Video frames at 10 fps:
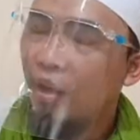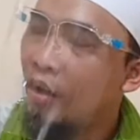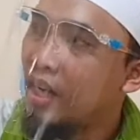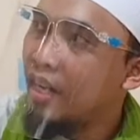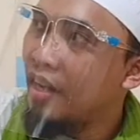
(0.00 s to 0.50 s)

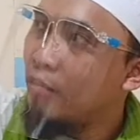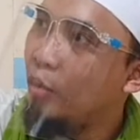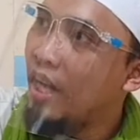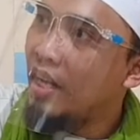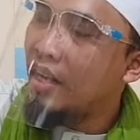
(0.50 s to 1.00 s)
Orang yang
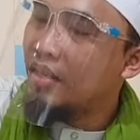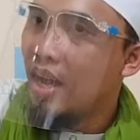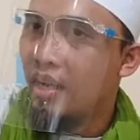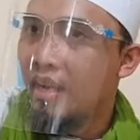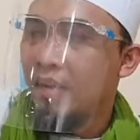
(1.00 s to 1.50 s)
mulia dari sisi
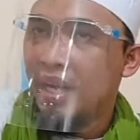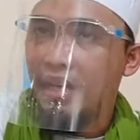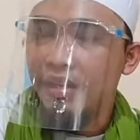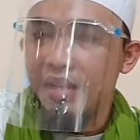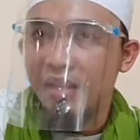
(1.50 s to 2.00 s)

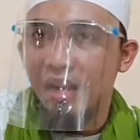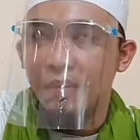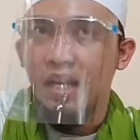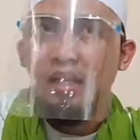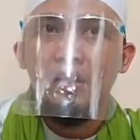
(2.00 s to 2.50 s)
agama datang kepada